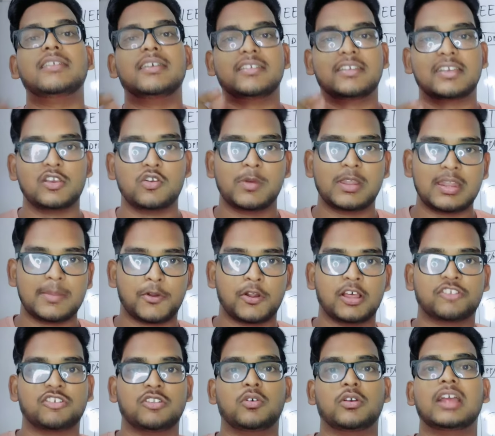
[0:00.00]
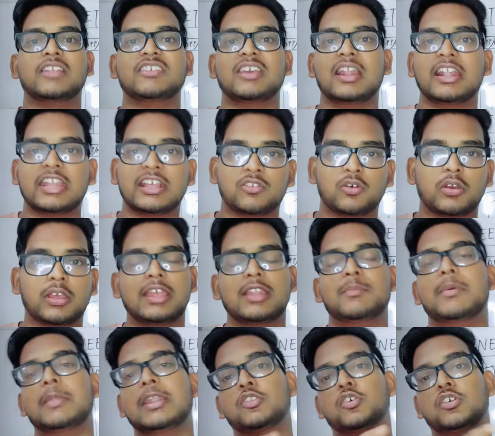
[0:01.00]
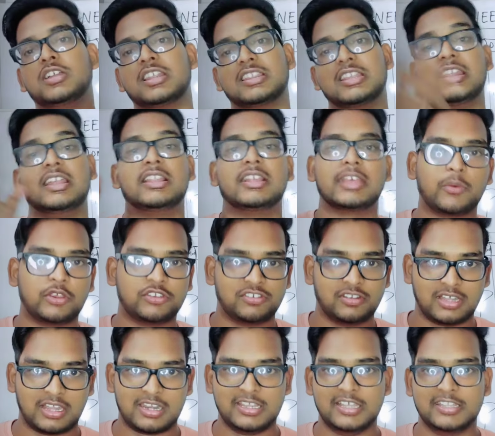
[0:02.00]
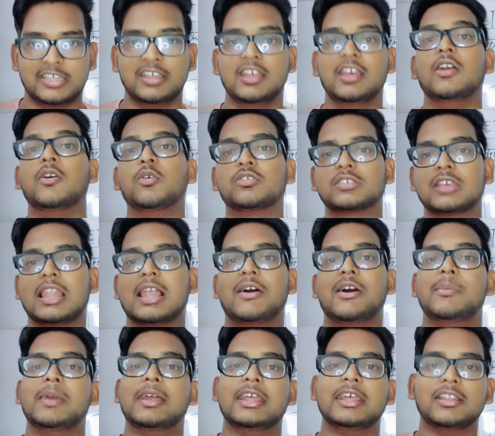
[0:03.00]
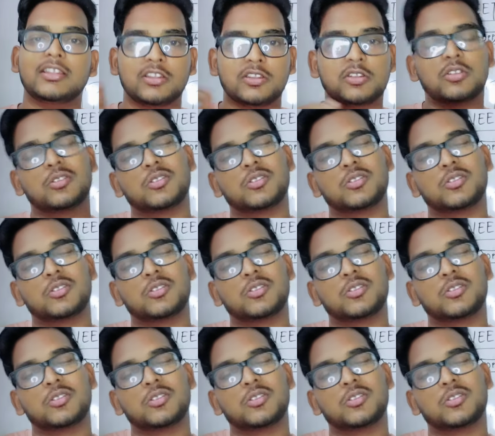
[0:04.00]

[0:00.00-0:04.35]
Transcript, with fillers: जैसे कि ह्यूमन रिप्रोडक्शन हो गया जेनेटिक्स हो गया इनमें मैंने दो तक के क्वेश्चन कर लिए थे उसके अलावा मैंने